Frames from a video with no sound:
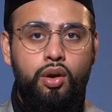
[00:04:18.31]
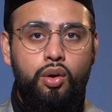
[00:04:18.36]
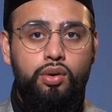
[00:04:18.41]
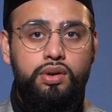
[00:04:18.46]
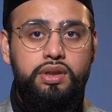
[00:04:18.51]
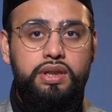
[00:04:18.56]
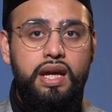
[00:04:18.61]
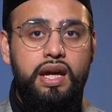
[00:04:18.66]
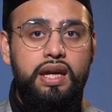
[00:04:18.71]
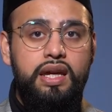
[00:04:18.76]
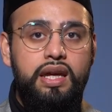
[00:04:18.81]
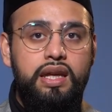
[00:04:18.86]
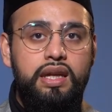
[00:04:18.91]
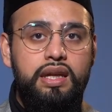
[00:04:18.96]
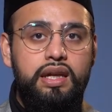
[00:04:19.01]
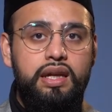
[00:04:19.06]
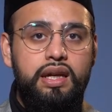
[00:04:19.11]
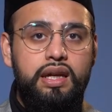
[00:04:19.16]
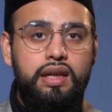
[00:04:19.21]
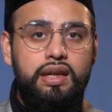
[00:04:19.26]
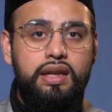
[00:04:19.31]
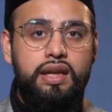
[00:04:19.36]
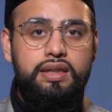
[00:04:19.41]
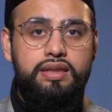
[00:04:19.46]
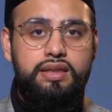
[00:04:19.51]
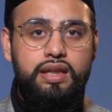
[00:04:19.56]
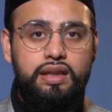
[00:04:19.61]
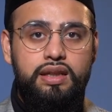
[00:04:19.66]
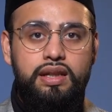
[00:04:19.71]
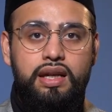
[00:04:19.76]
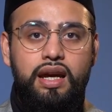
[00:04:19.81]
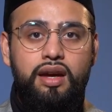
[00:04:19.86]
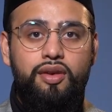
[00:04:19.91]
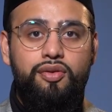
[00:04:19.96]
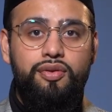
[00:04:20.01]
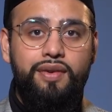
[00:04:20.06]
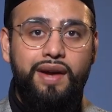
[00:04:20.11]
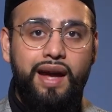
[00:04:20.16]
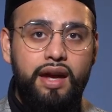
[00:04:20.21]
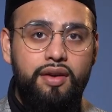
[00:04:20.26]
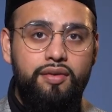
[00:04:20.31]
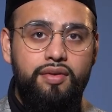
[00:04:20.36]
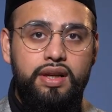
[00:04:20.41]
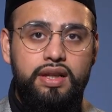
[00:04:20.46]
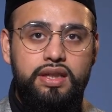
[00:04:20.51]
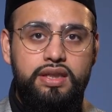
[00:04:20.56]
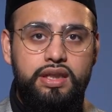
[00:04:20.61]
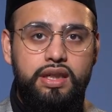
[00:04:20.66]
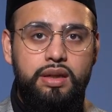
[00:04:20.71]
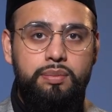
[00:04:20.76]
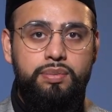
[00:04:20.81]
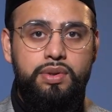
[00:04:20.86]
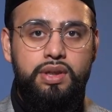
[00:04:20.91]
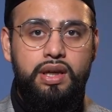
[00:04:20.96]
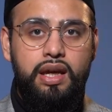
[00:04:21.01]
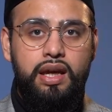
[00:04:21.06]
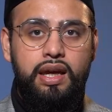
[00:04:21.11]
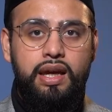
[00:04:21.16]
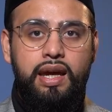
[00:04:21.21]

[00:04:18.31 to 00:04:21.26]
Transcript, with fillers: Und derjenige, der Sadaka freiwillig gibt,